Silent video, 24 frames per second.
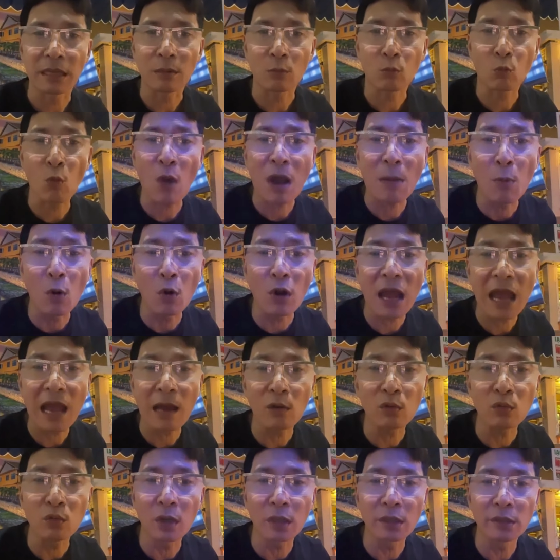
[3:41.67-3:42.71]
mẹ quá bô
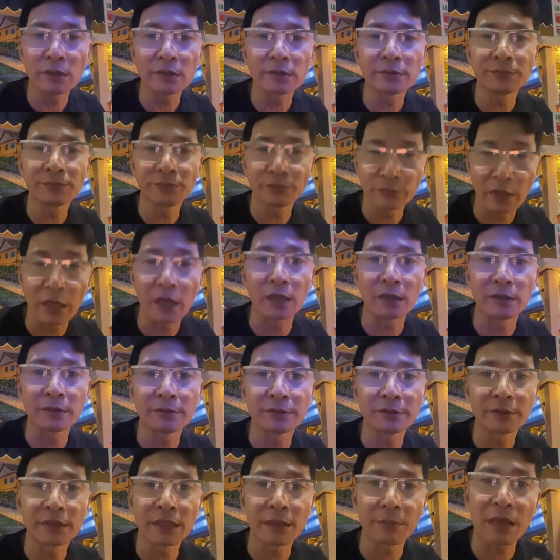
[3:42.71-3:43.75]
láo luôn vâng
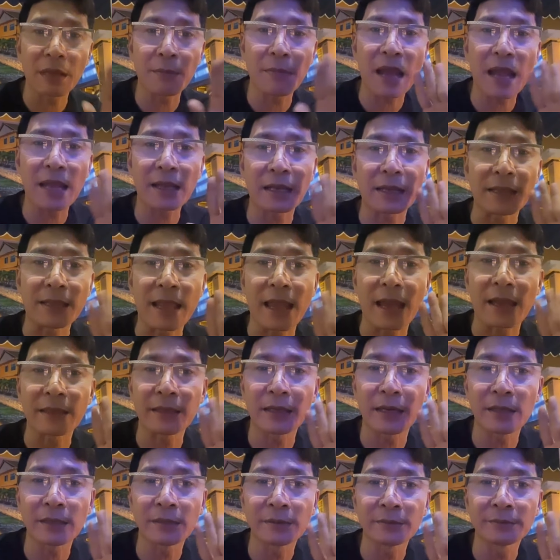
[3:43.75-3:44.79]
em bye bye cả nhà
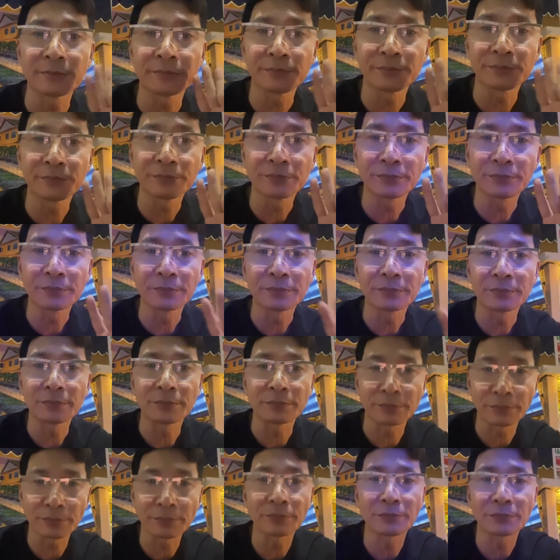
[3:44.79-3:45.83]
nhá
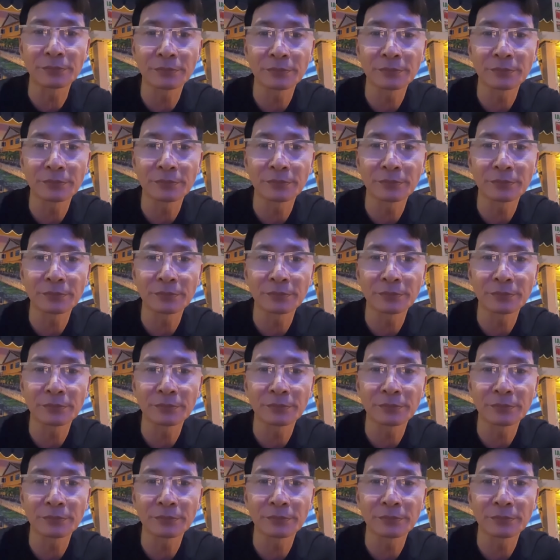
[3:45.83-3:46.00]
ừ.